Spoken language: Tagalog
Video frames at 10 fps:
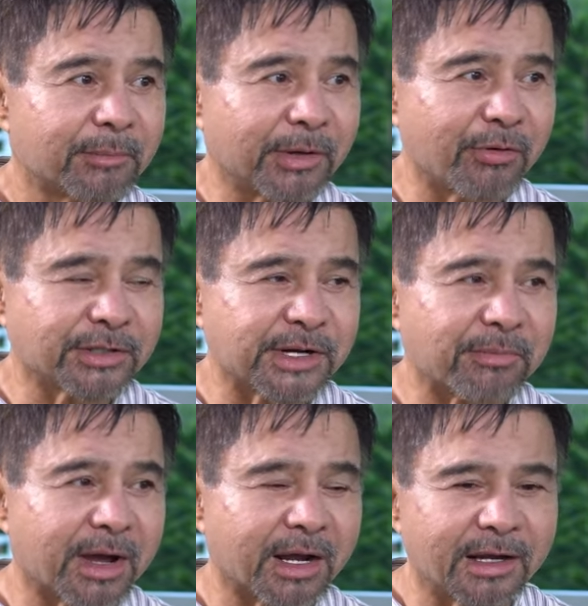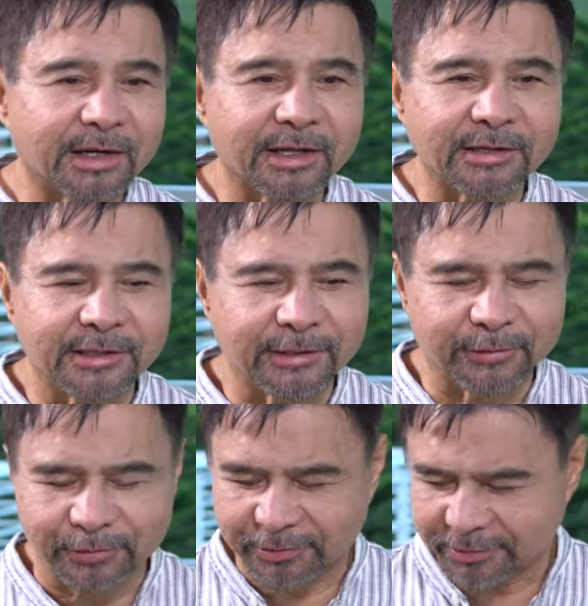Pero ang isang bagay lang na hindi
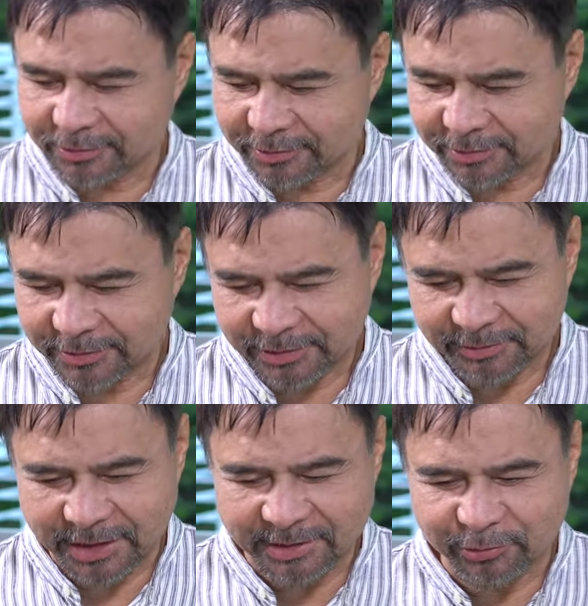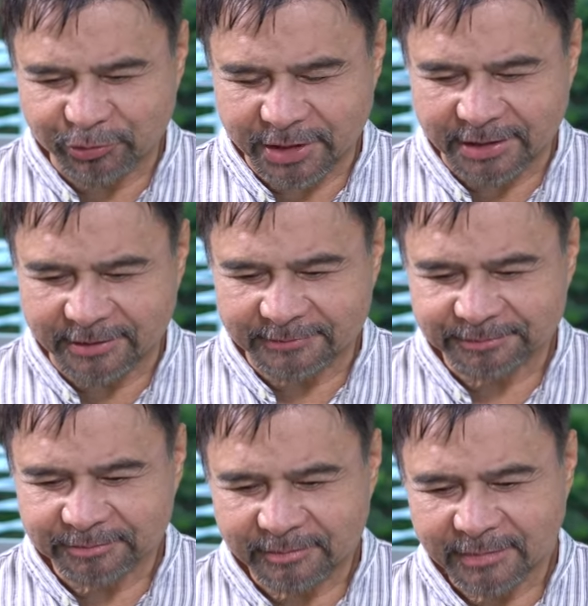ko malimutan,
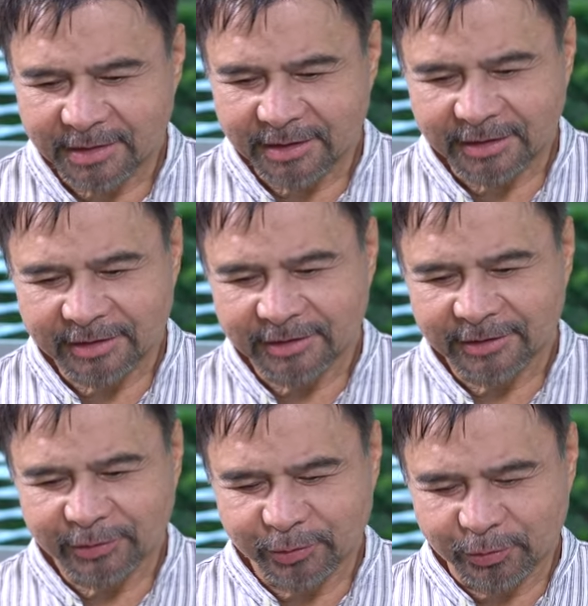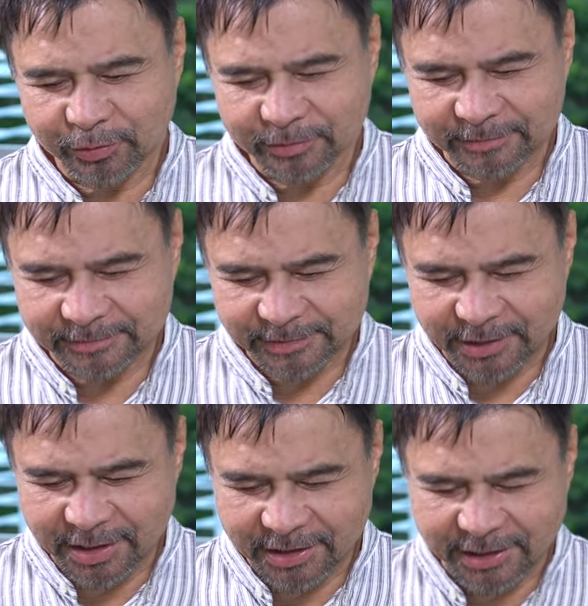nung
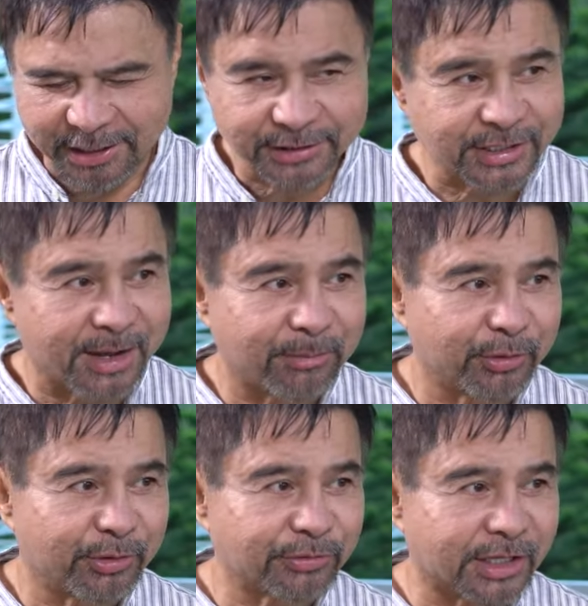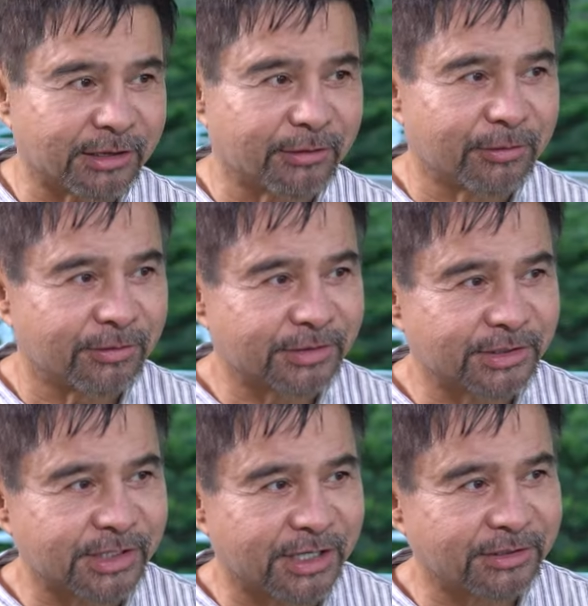ilalagay na sa apoy yung tatlo,
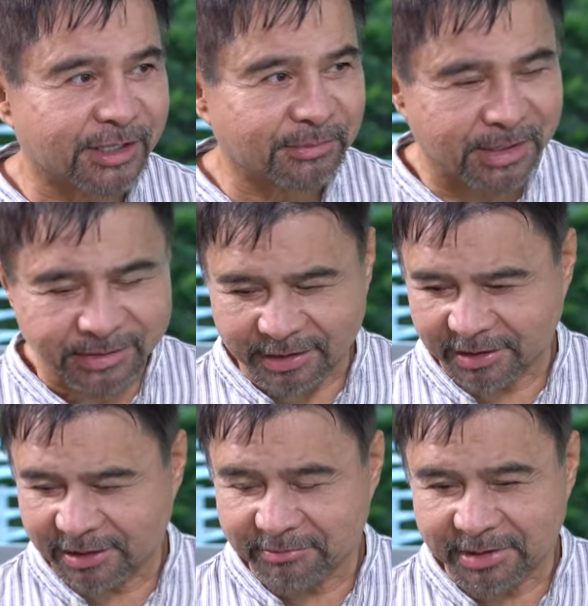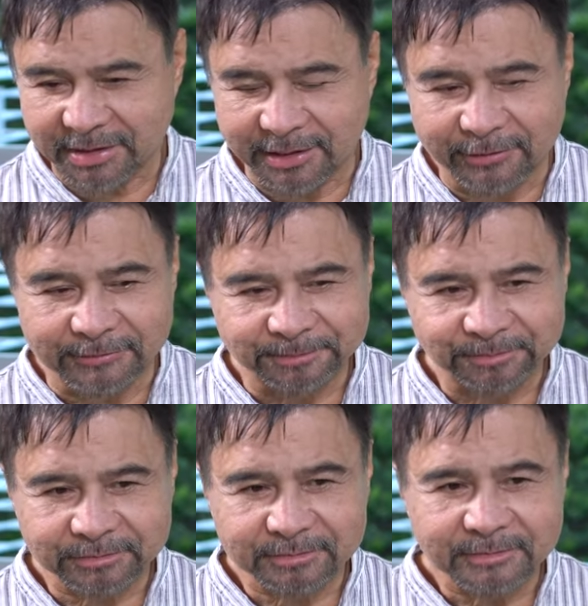si Sadrach, Mesach, and Abednego,
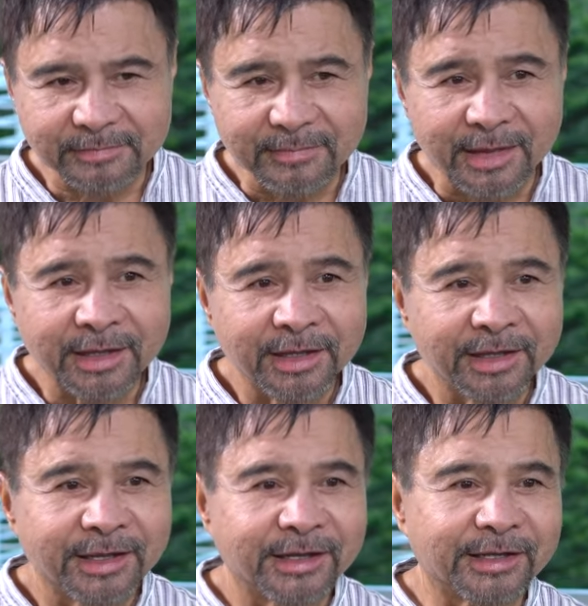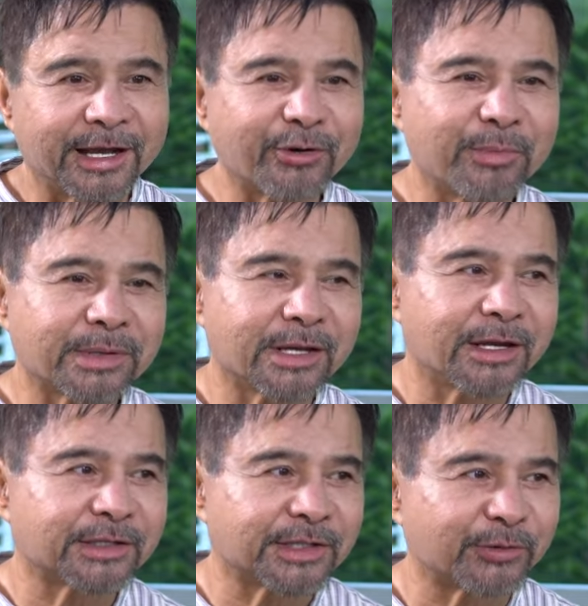mm-hmm. nagkaroon ba
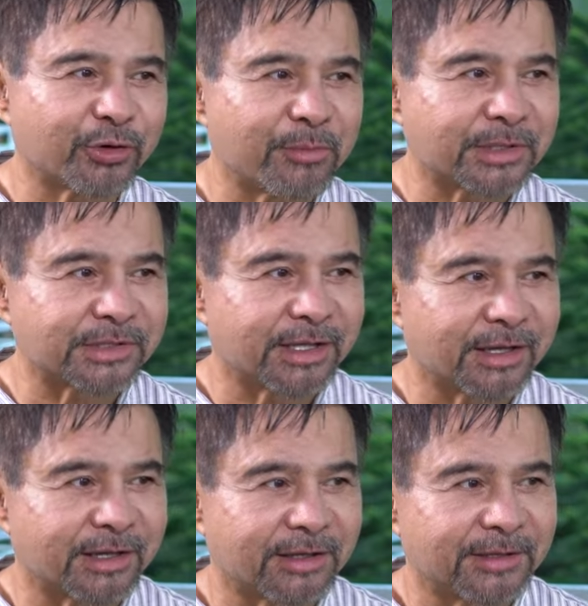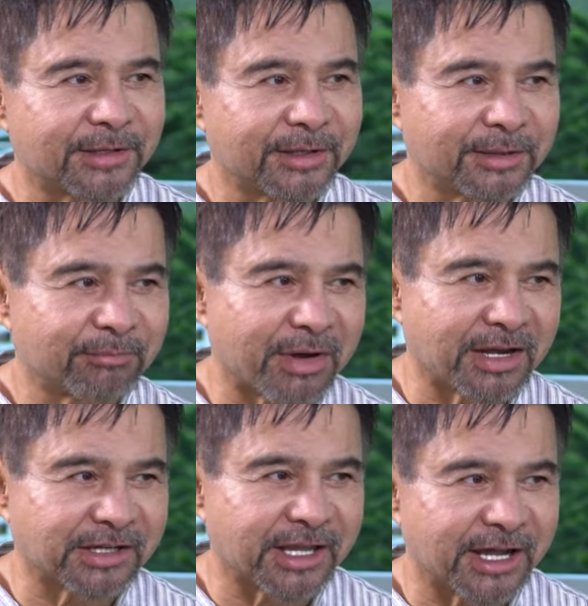sila ng sintomas na
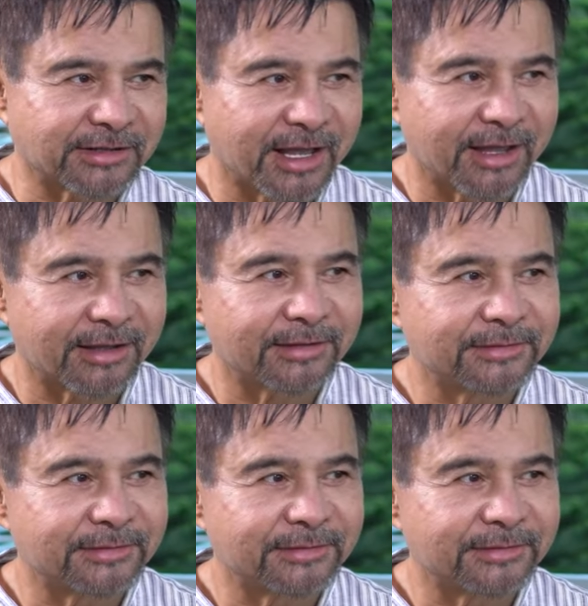panicking attack?